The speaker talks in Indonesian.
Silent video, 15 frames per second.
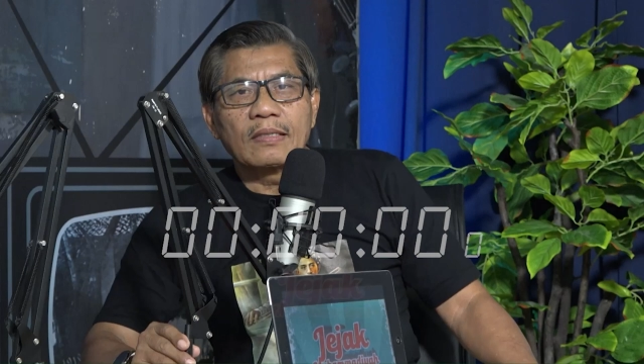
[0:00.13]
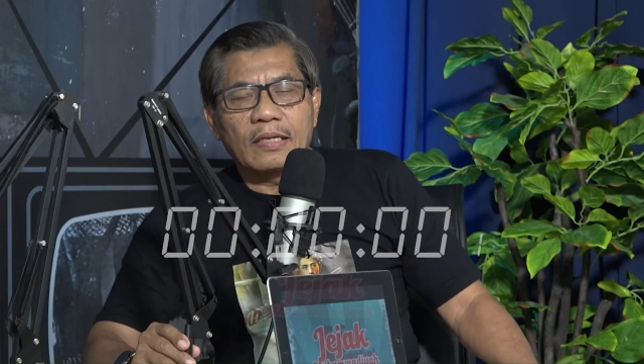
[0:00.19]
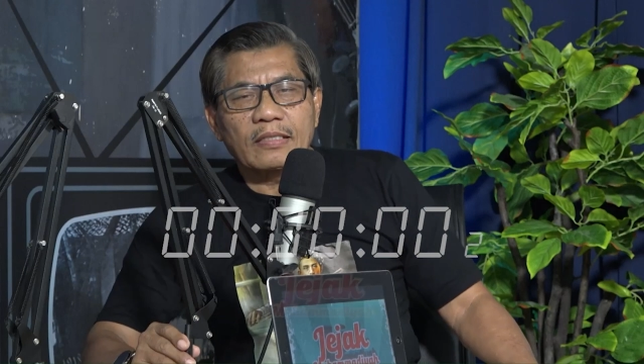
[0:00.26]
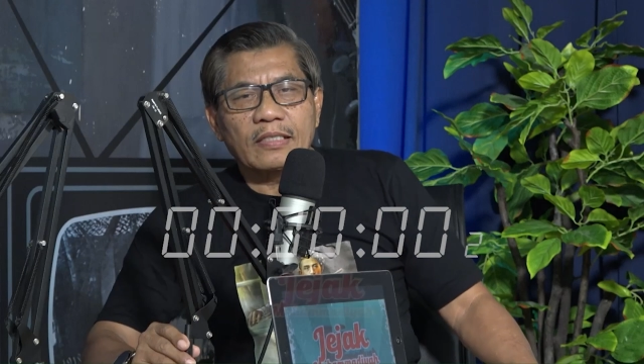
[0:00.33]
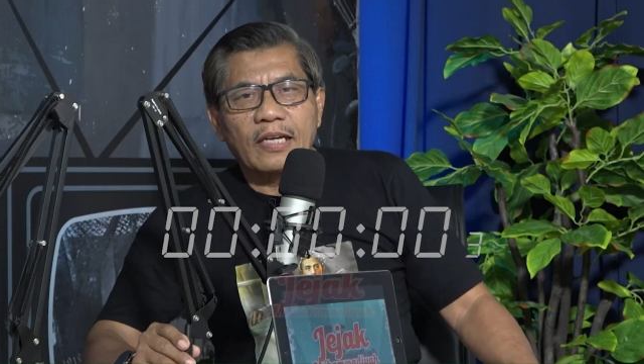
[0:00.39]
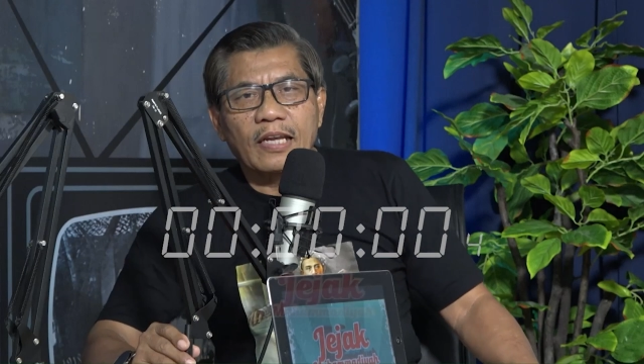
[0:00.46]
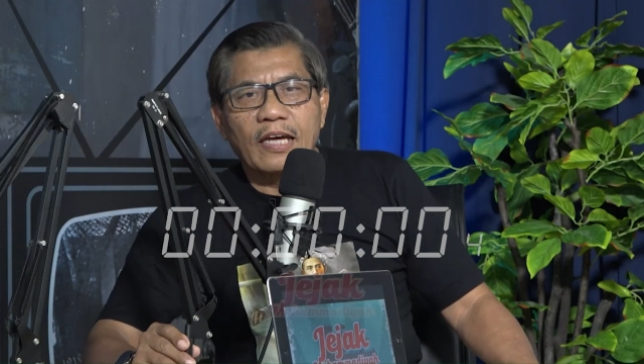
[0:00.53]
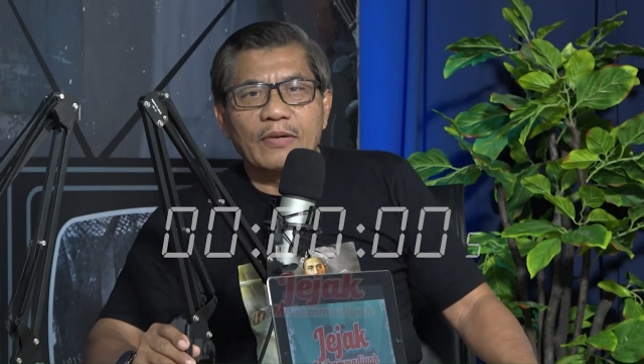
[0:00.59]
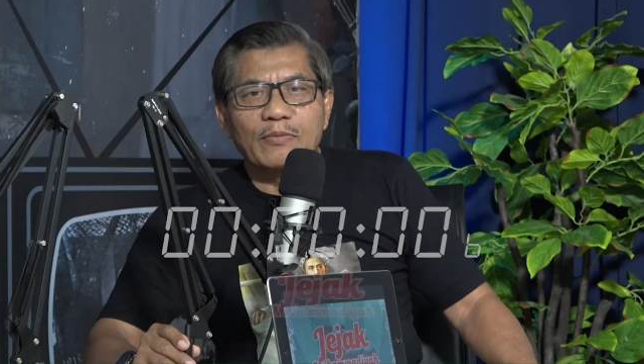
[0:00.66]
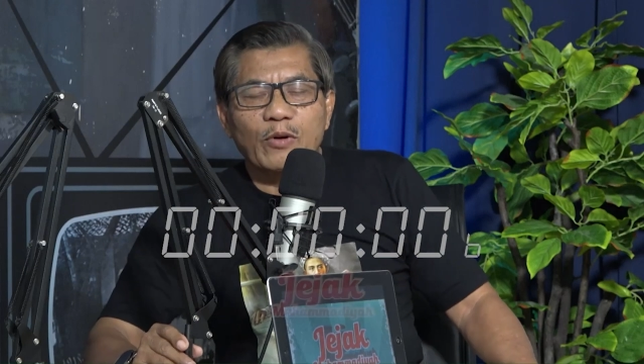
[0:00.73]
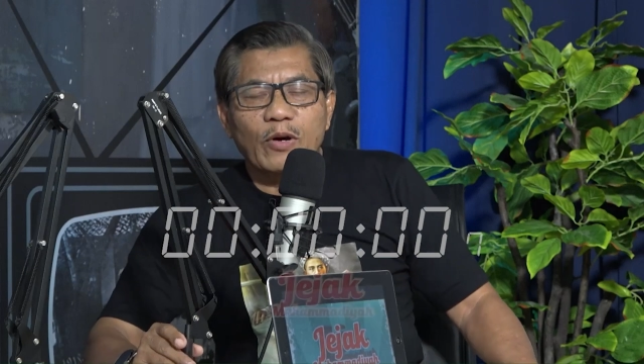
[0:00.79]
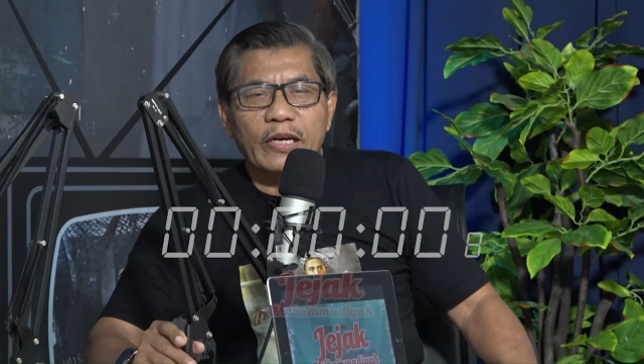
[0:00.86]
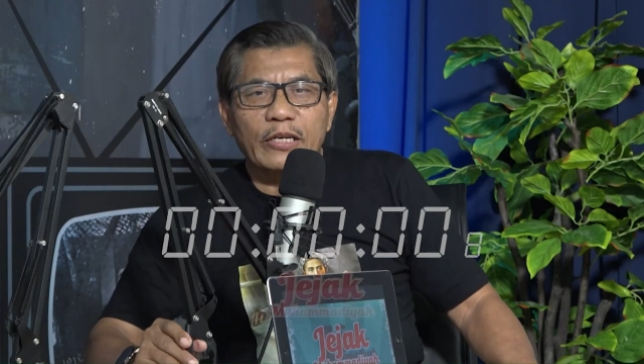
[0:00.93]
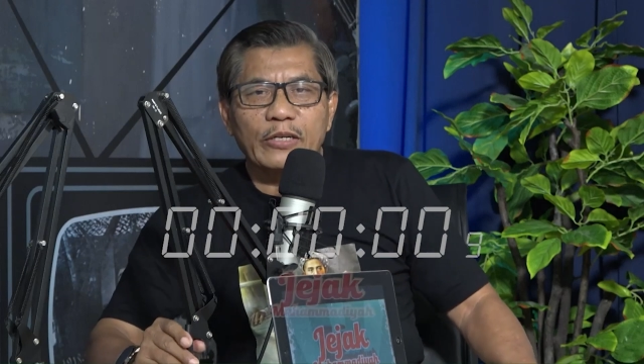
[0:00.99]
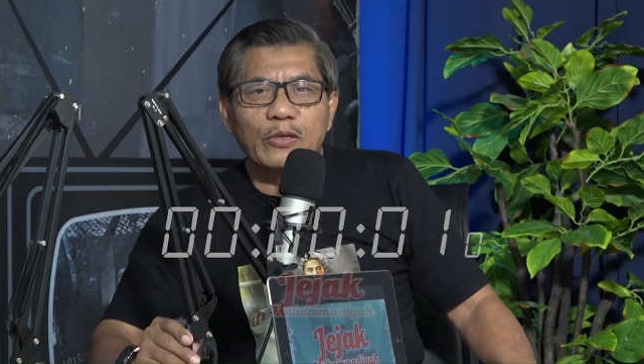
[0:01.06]

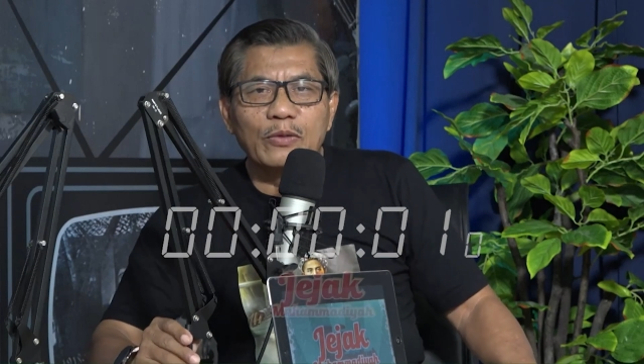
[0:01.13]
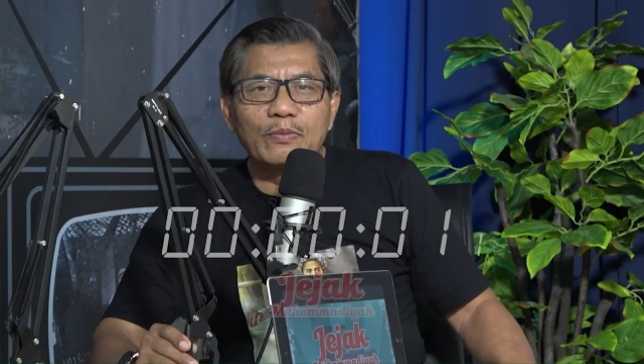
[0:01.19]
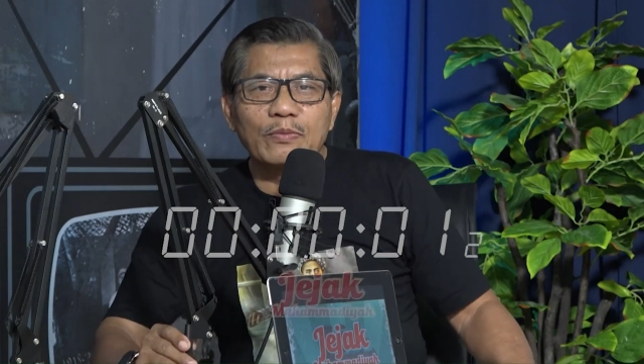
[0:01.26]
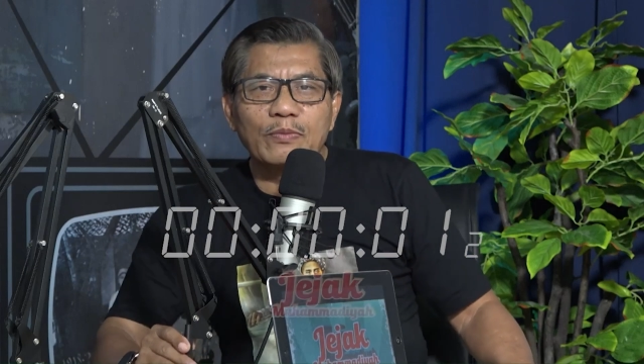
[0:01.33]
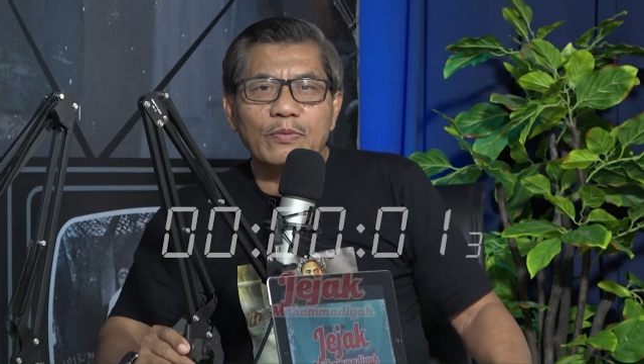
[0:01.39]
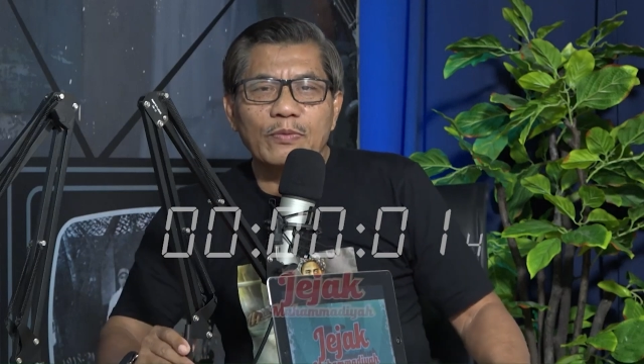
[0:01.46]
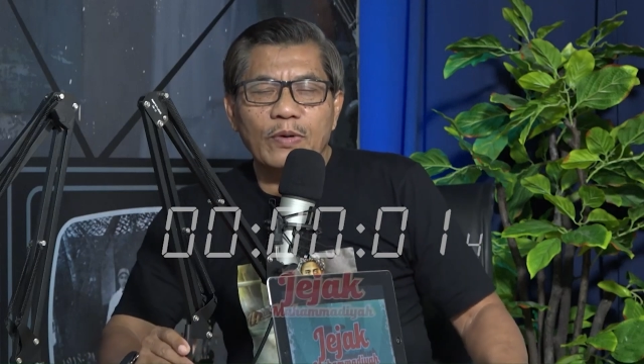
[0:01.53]
Assalamualaikum